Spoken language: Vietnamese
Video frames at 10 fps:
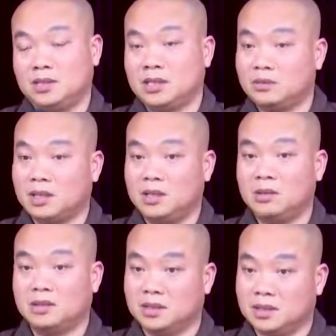Sau này
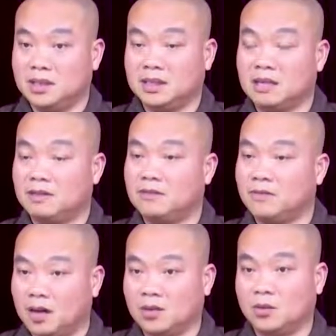hiểu là trừ khi các vị
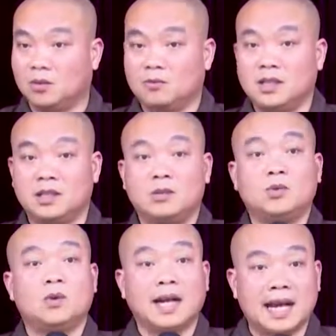vận dụng với những yếu
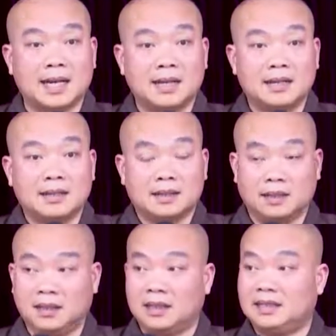tố khác
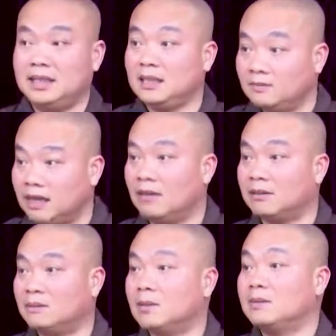thì nó lại xét
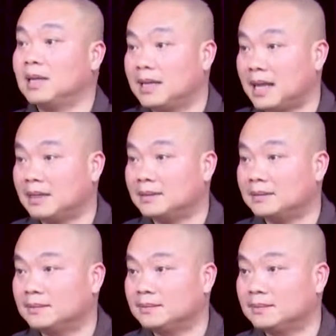vào trong không gian khác.
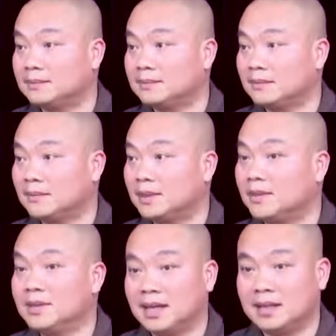
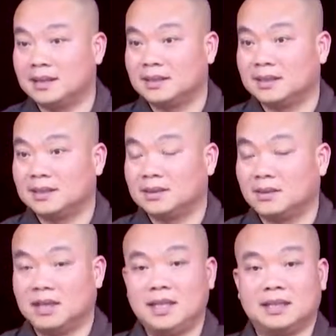Hiểu chưa hả?
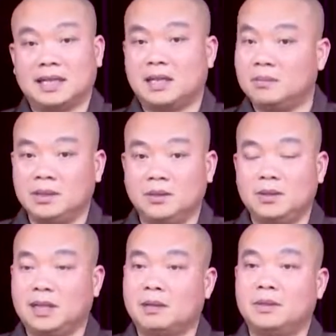Còn ngay hiện tại không hiếu
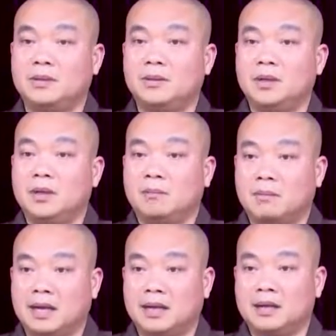là không hiếu.
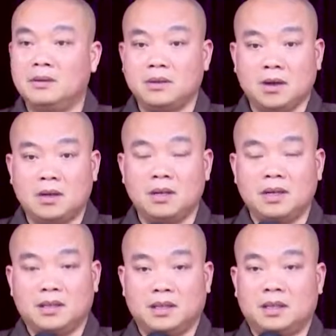Mà nếu như
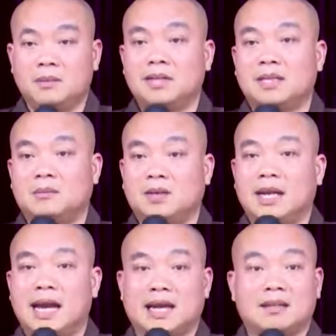có thì nó biến thành một
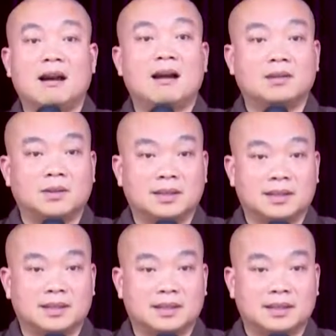cái hạt nhân thôi.